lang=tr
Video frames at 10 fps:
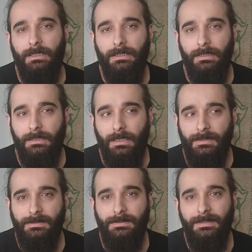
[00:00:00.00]
e,
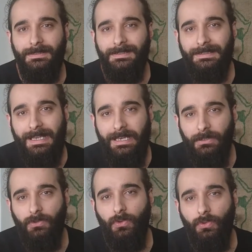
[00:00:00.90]
aslında sizin
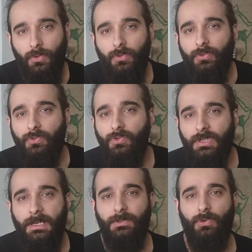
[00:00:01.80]
en yoğun olduğunuz saat